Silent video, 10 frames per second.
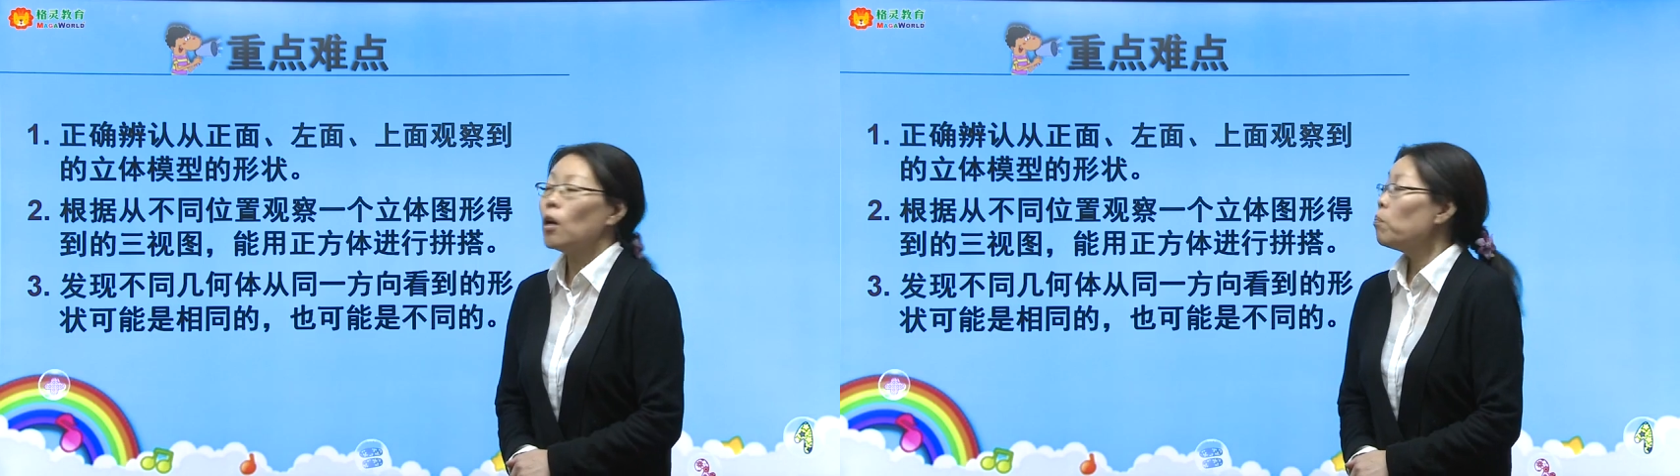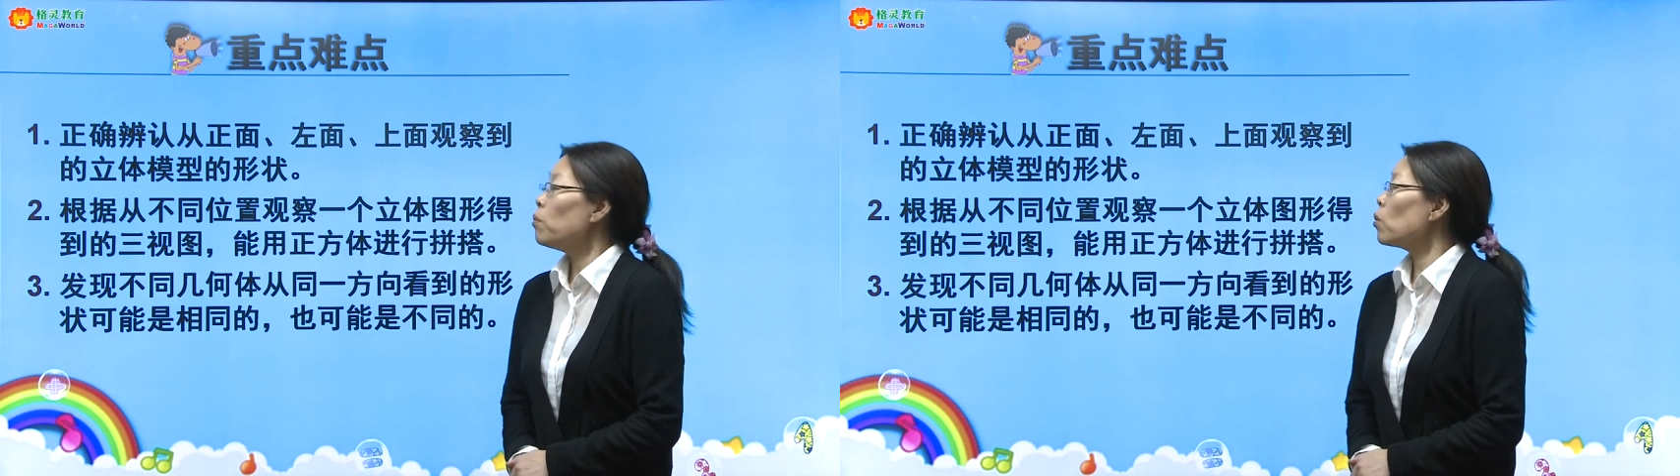
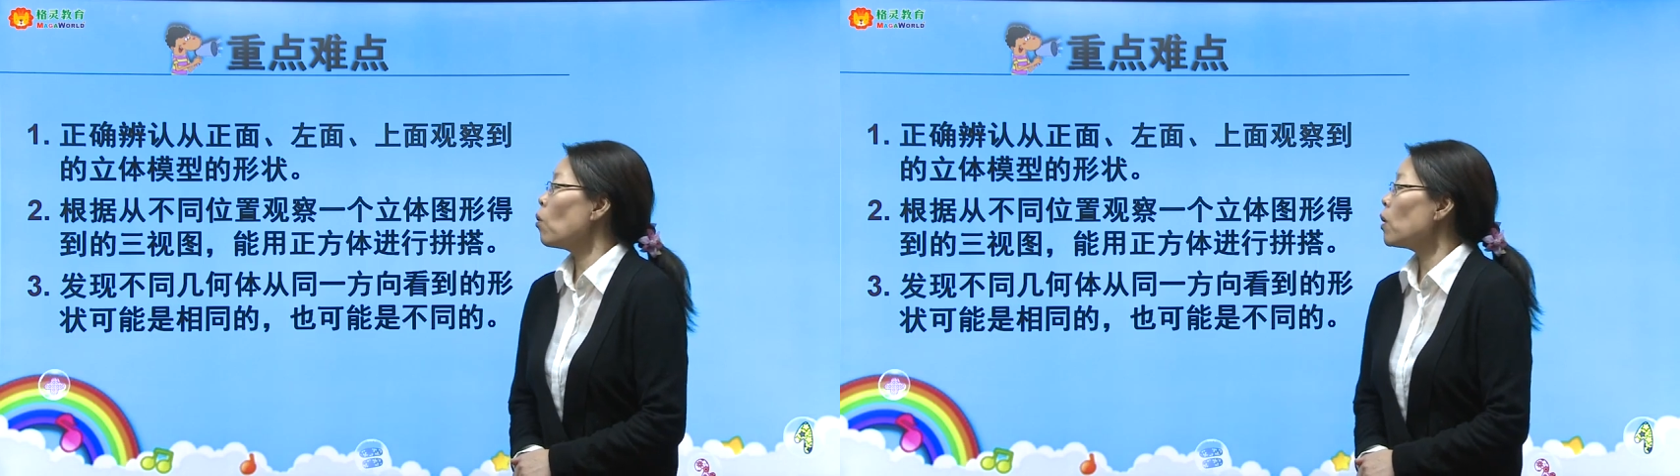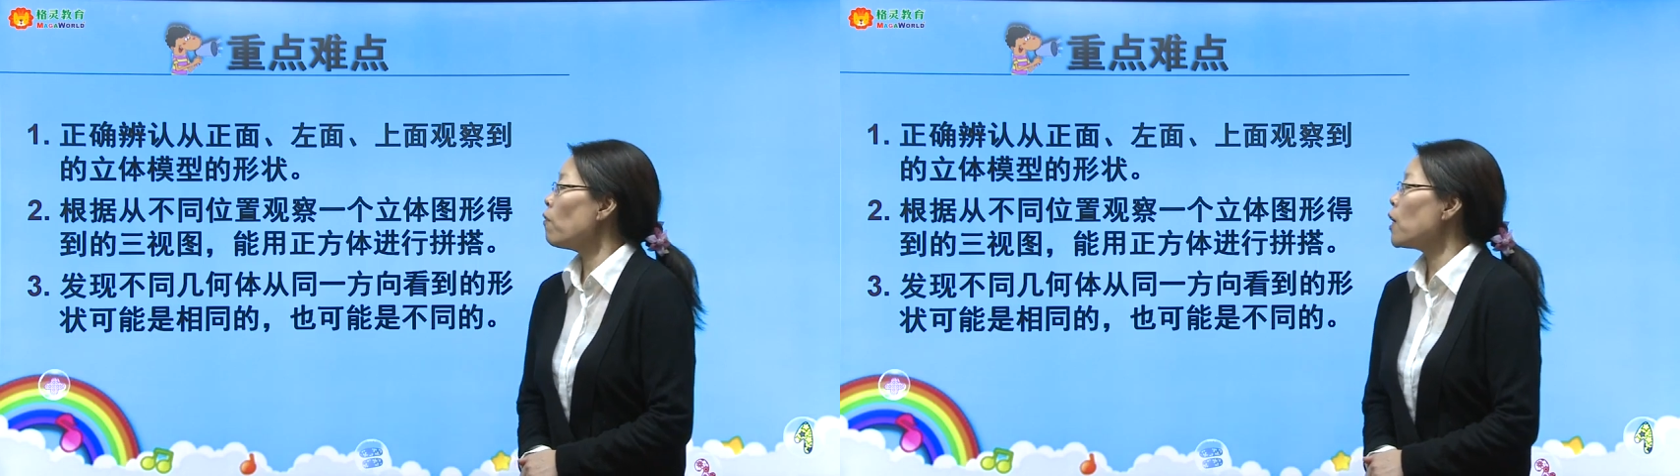不
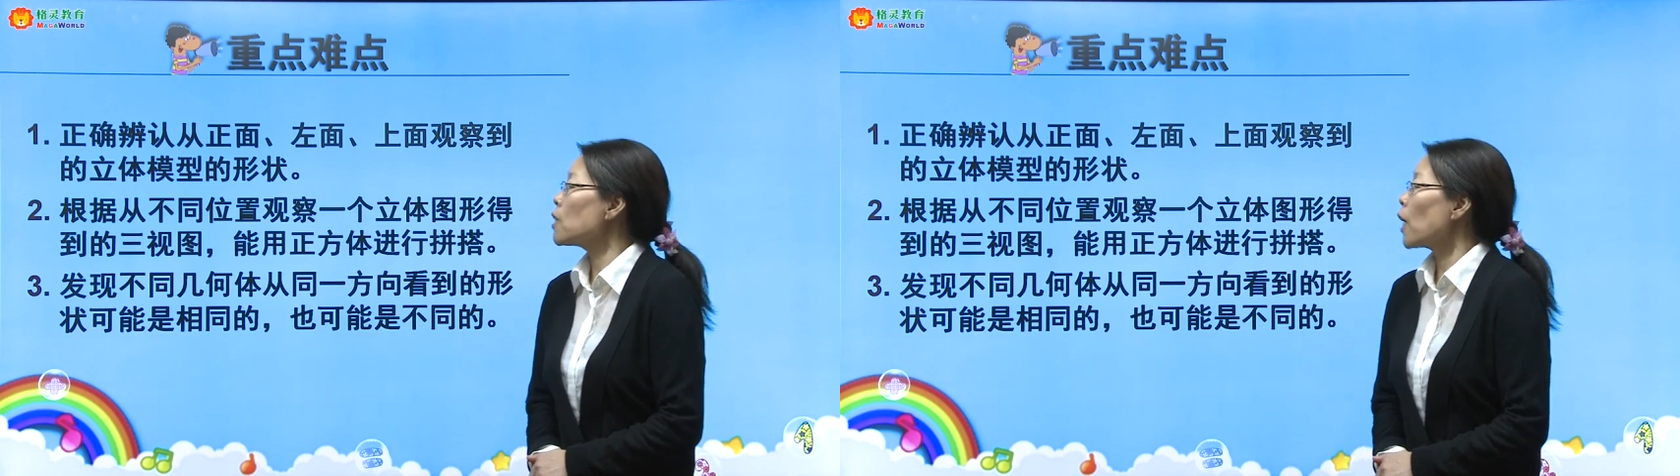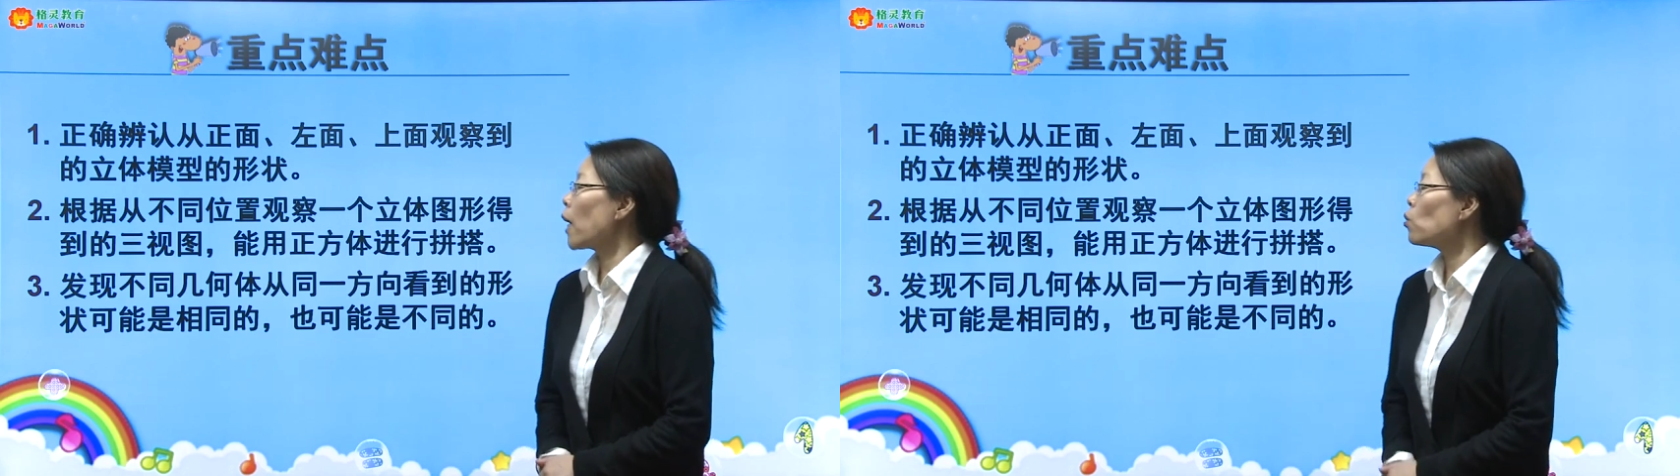同的位
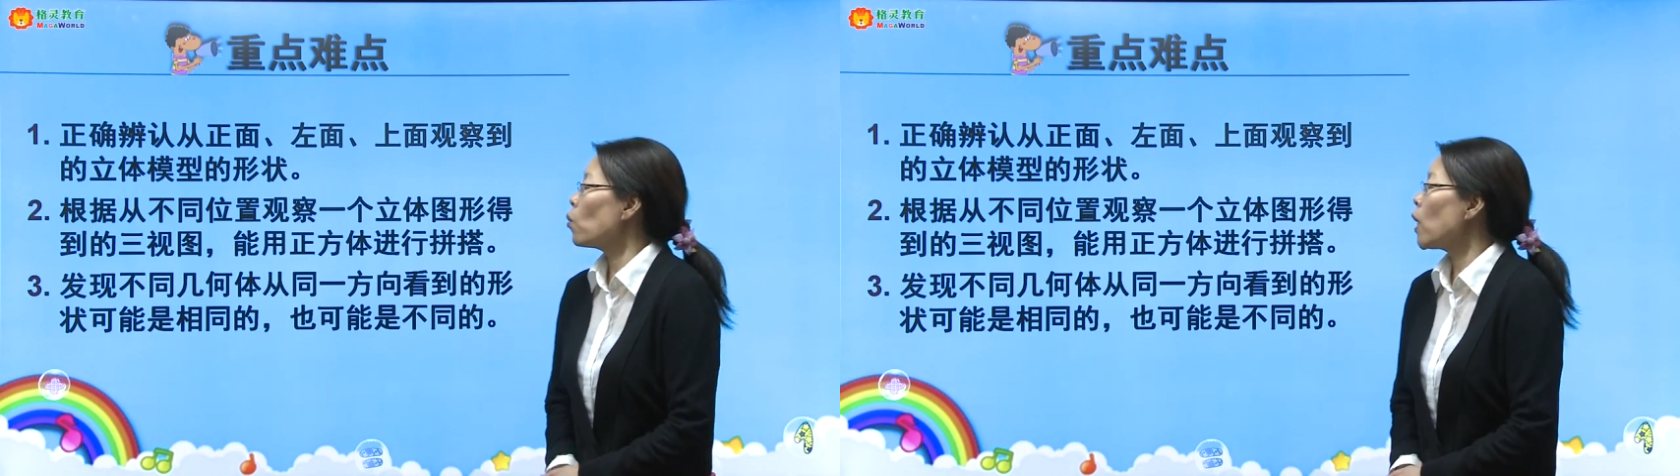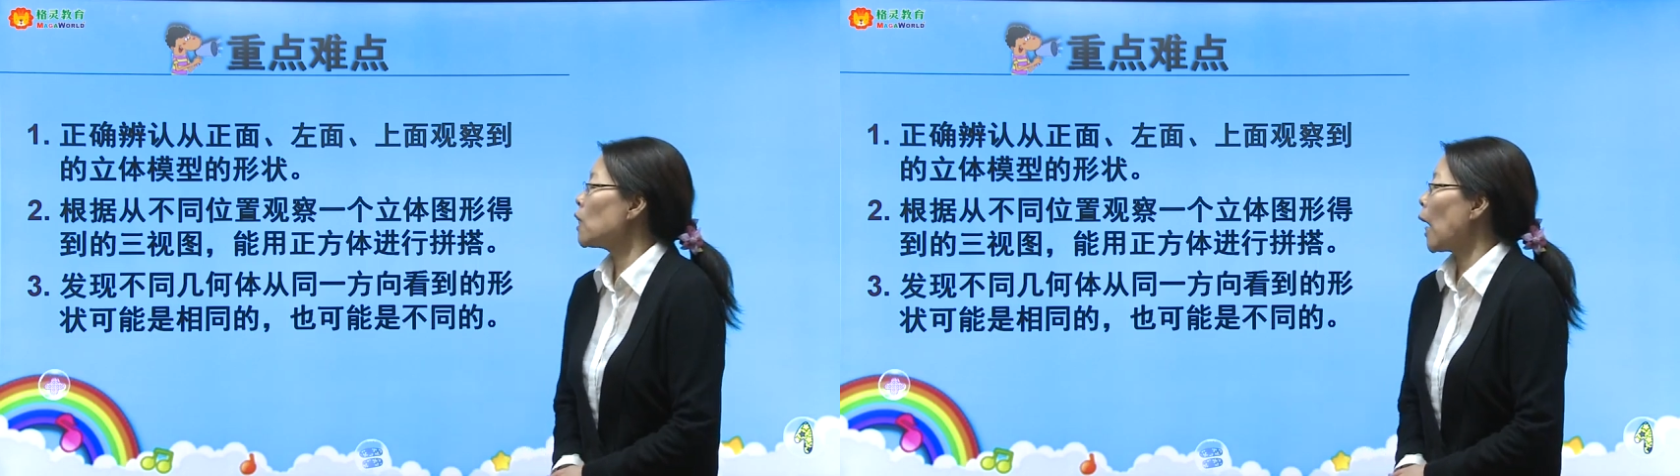置来去观